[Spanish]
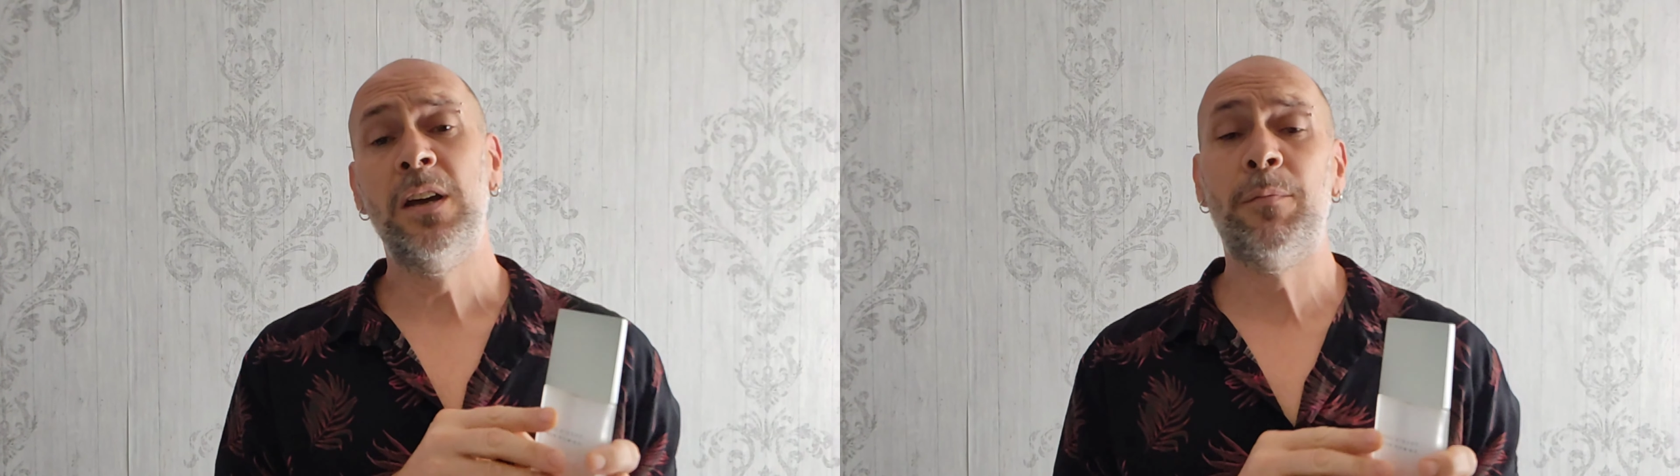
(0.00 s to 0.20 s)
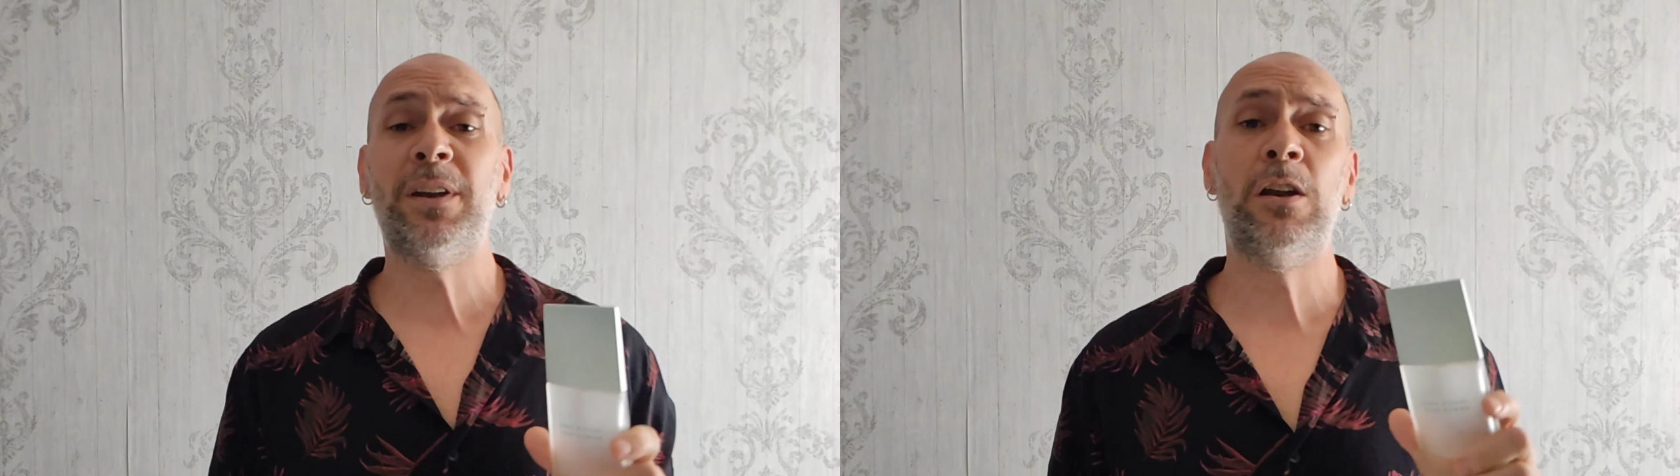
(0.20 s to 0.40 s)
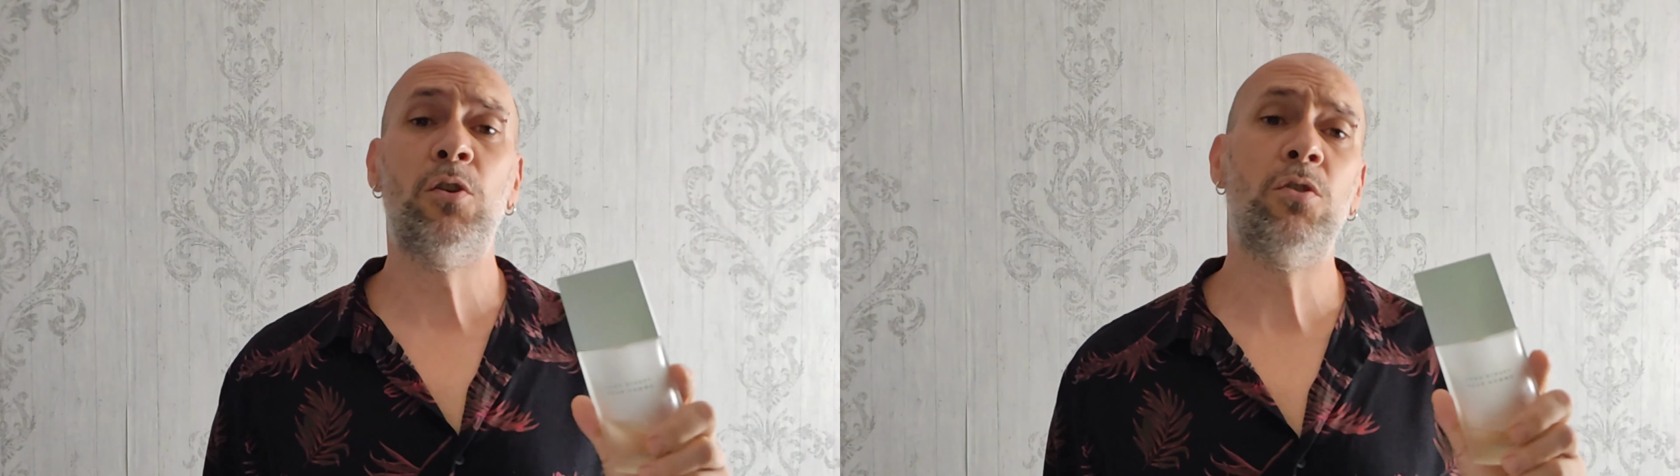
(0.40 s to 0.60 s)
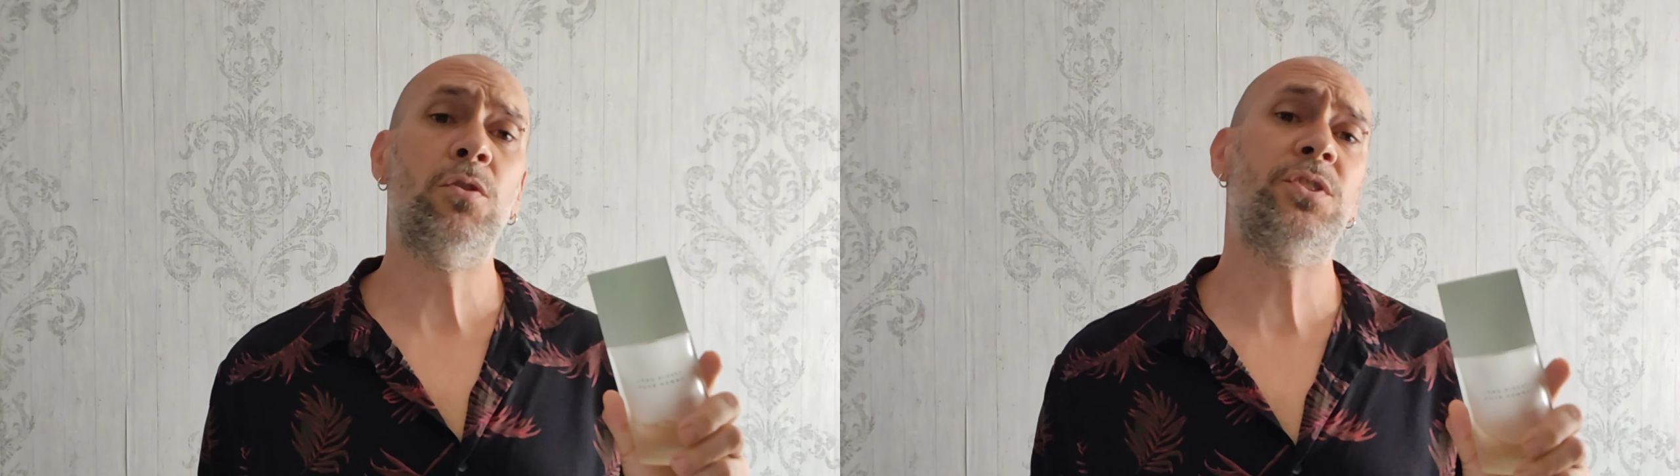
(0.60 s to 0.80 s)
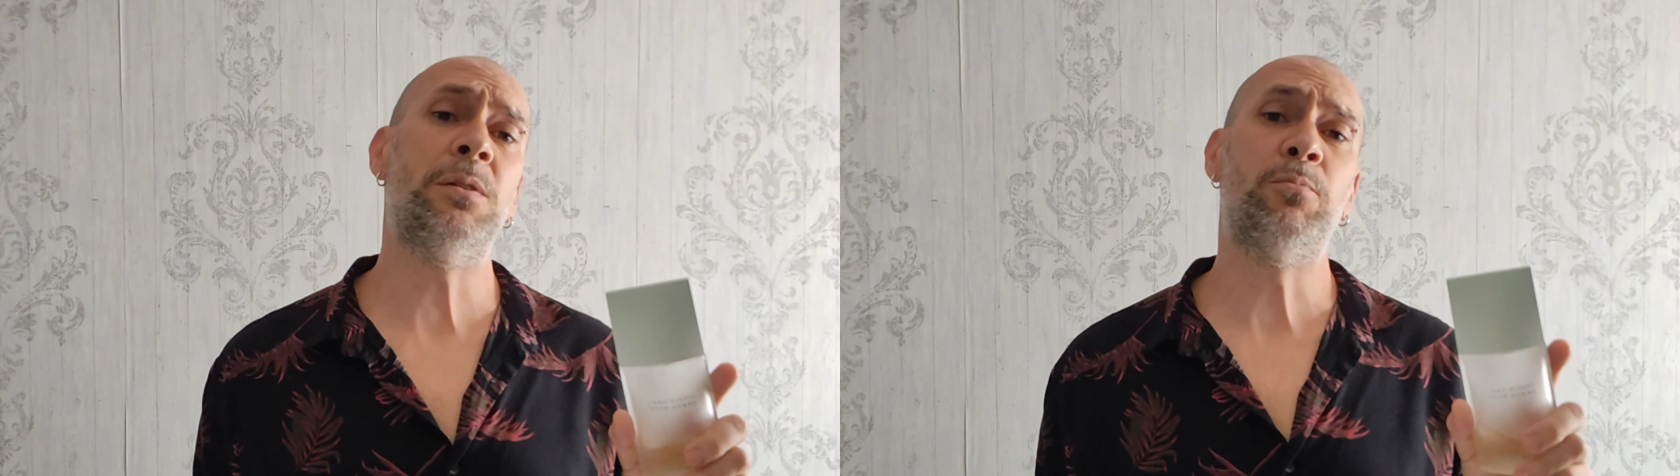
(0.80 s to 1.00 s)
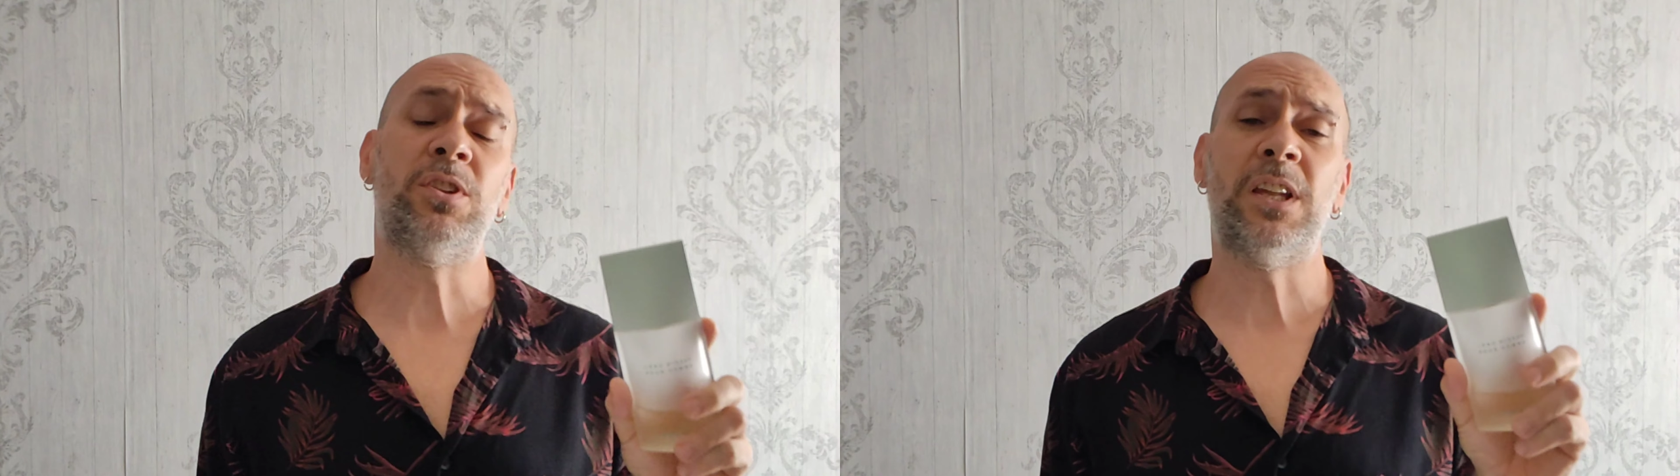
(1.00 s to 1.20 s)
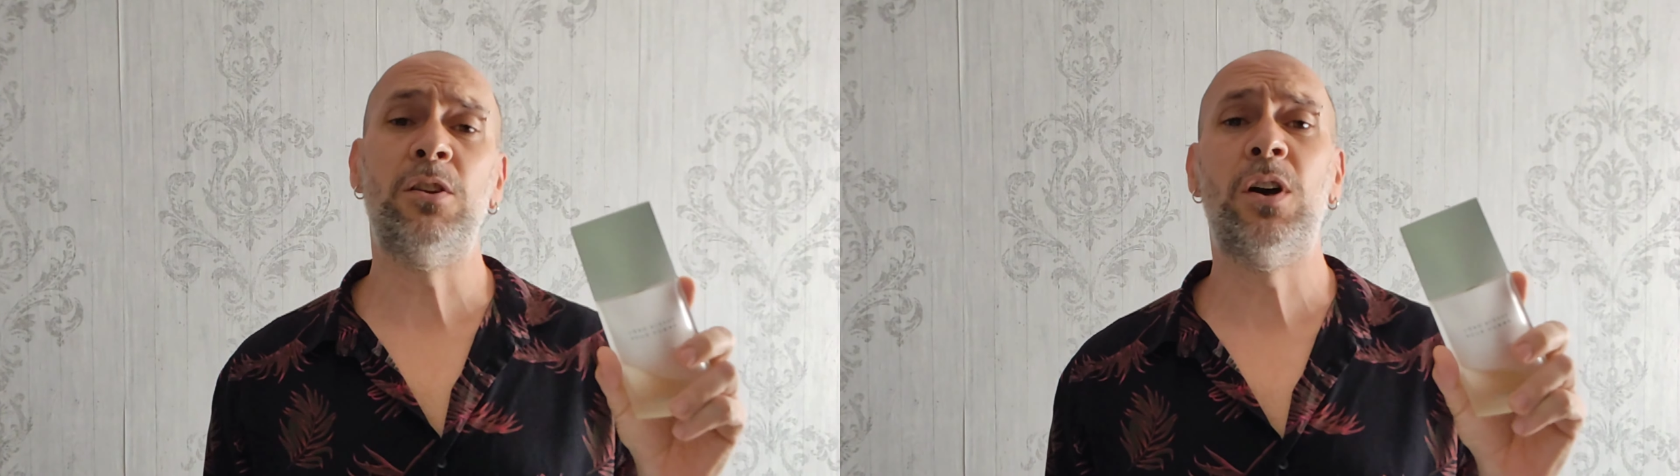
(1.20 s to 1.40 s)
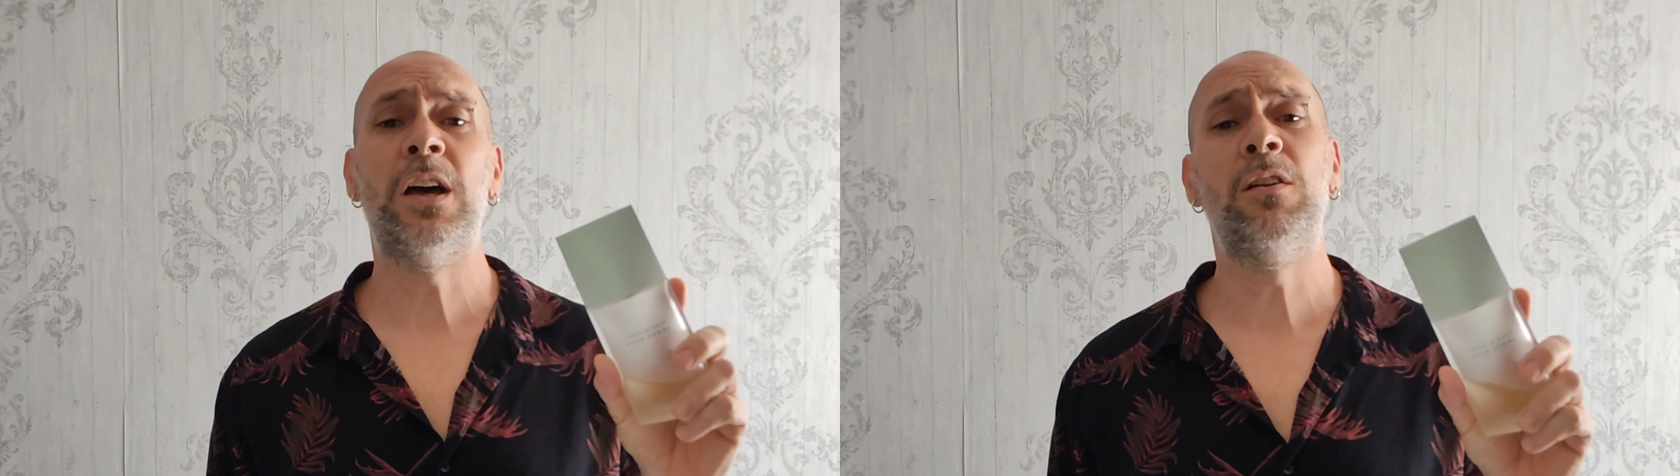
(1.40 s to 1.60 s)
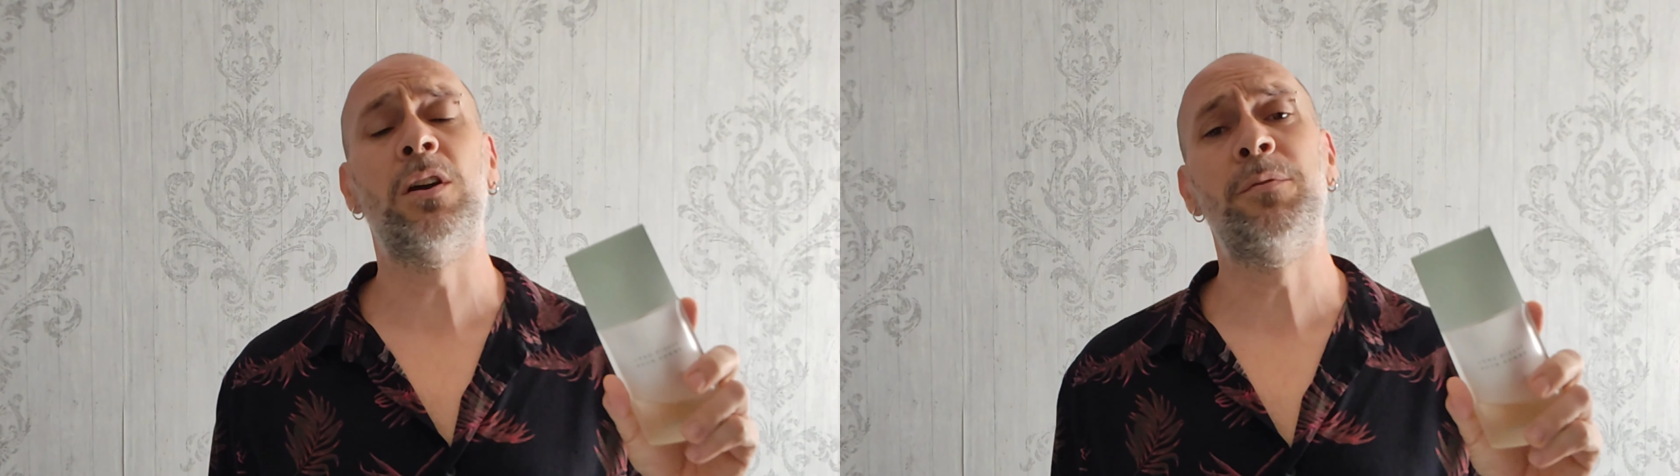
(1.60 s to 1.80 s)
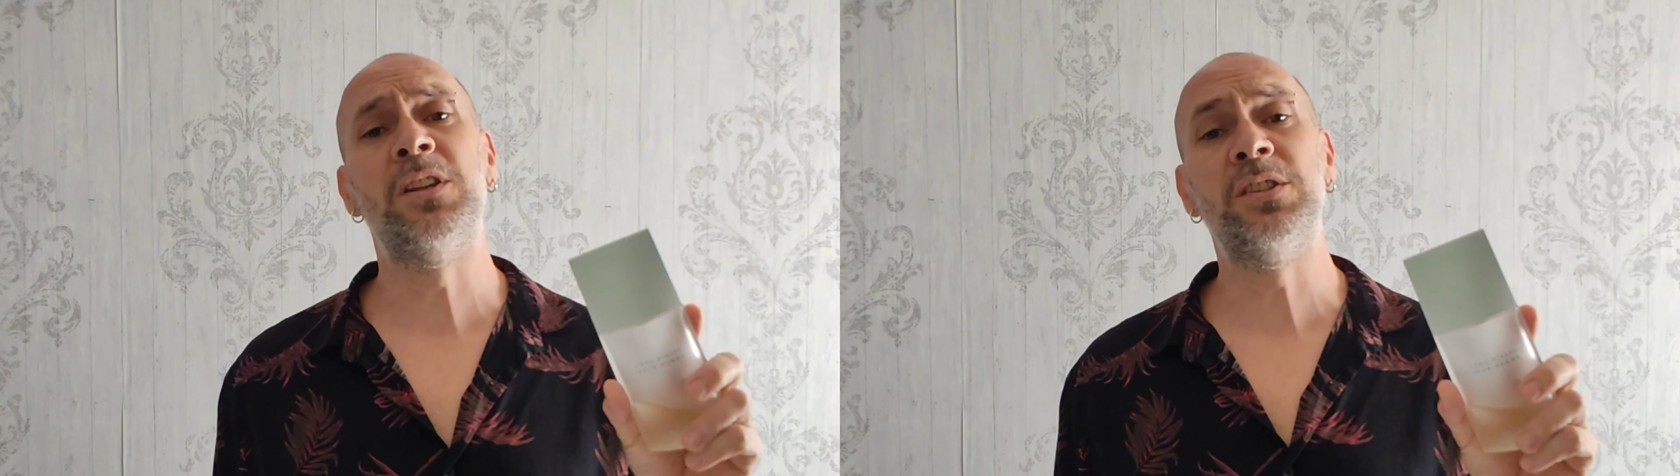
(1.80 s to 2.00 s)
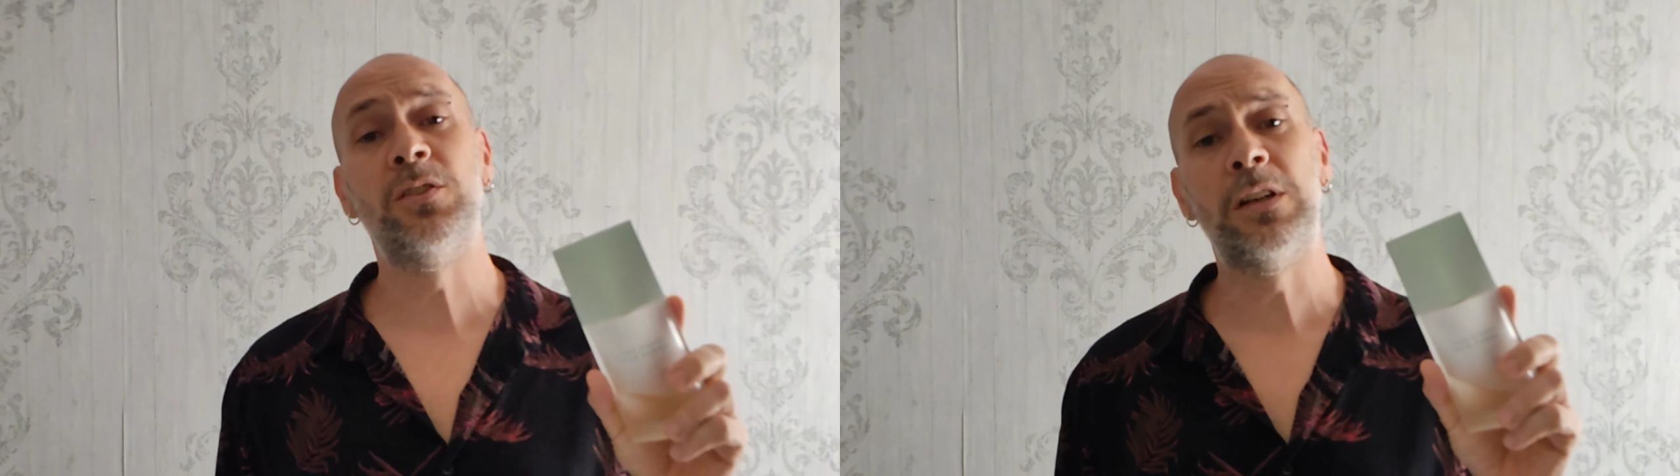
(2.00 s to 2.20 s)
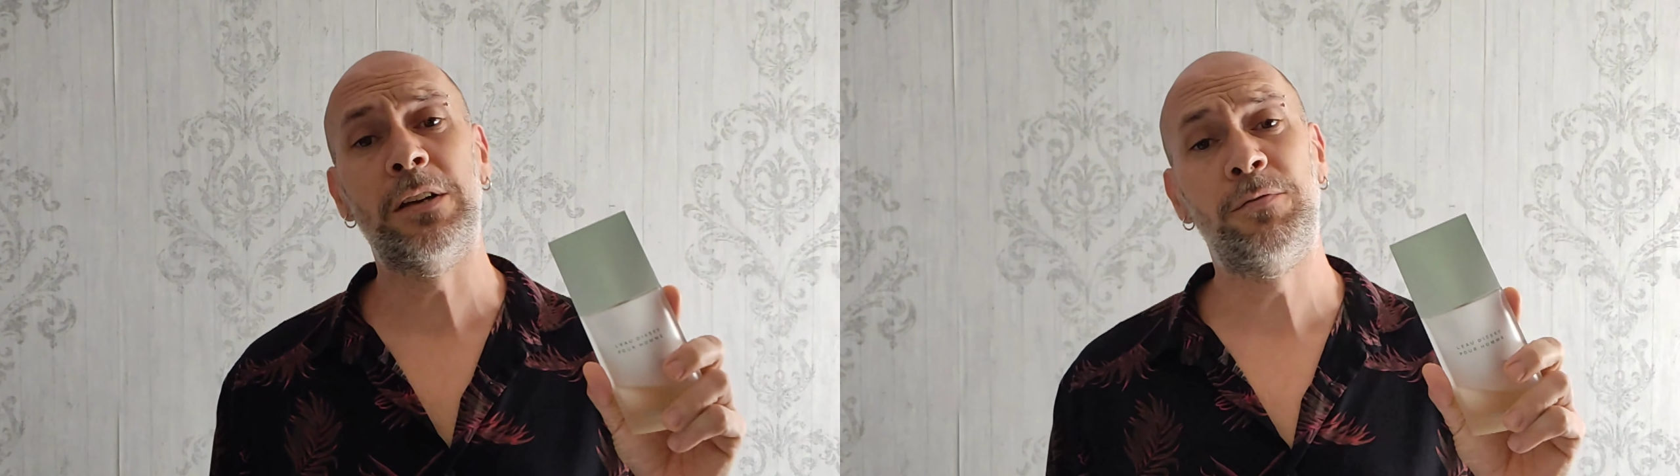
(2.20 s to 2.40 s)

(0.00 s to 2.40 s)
para luego transportarnos a lo que viene siendo